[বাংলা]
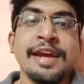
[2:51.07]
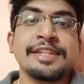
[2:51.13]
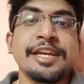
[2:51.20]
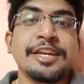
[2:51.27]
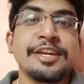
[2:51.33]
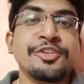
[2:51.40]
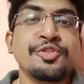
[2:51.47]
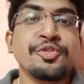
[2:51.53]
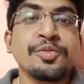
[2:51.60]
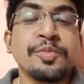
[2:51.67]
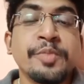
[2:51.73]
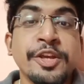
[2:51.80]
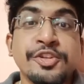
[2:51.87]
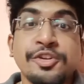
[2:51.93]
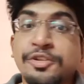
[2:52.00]
তাই কিছু
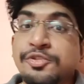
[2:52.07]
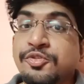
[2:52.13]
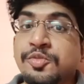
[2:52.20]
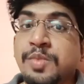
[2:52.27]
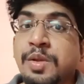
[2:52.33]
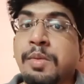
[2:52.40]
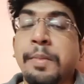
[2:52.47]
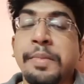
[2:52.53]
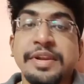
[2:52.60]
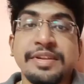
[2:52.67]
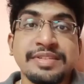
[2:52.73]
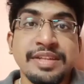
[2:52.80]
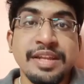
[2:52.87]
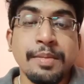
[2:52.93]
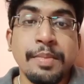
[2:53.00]
ভেষজ উদ্ভিদ বা
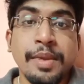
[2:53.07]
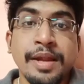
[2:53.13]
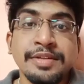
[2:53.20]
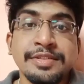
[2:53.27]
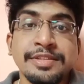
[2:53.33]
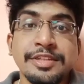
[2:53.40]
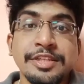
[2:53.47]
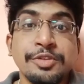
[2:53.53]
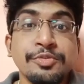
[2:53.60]
মেডিসিনাল প্লান্টস